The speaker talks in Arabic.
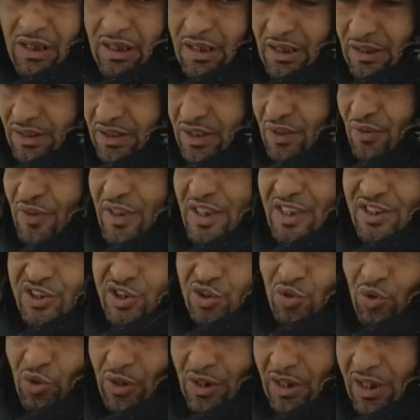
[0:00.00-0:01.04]

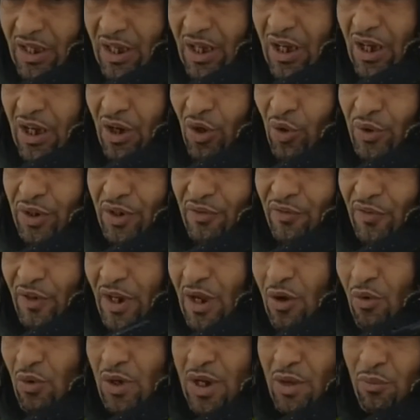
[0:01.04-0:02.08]
ديفياسيون آه، على خنيفره
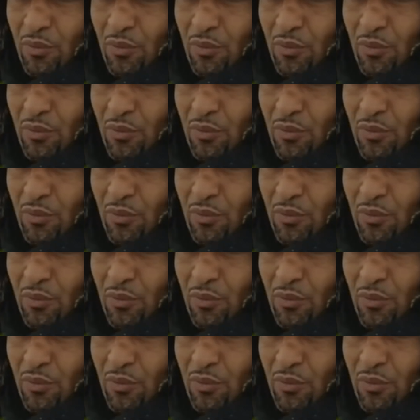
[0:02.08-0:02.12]
ولا